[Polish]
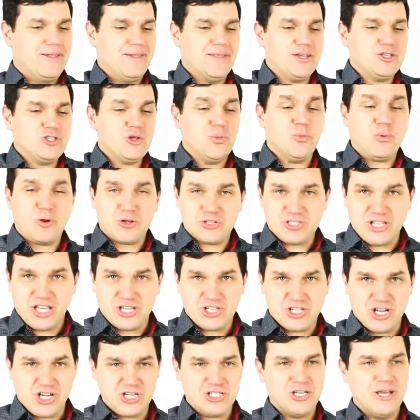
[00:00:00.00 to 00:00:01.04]
No jest to
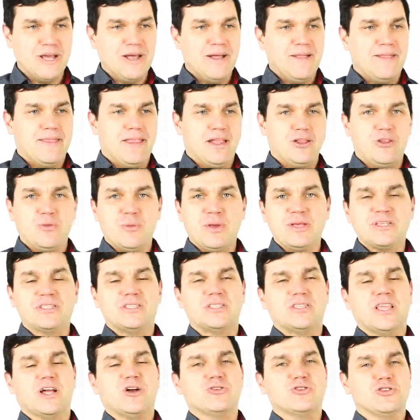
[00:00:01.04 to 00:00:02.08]
prosta rzecz.
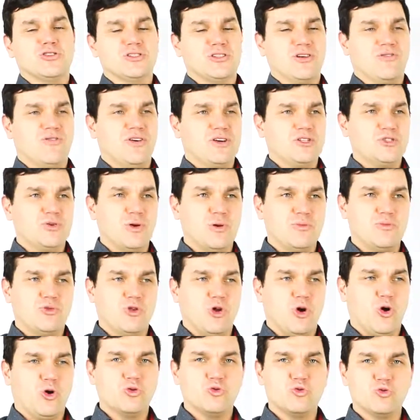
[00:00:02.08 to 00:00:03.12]
Natomiast z tego, co zauważyłem,
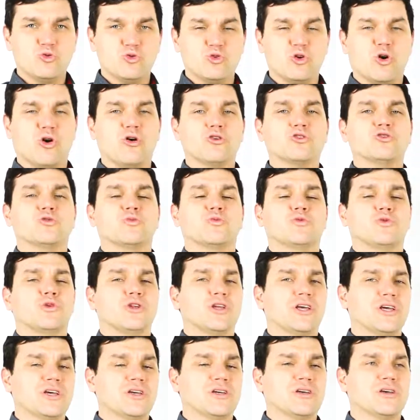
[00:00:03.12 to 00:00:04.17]
to dużo osób,
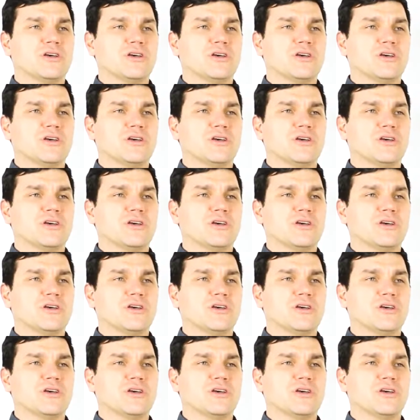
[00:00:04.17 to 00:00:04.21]
których,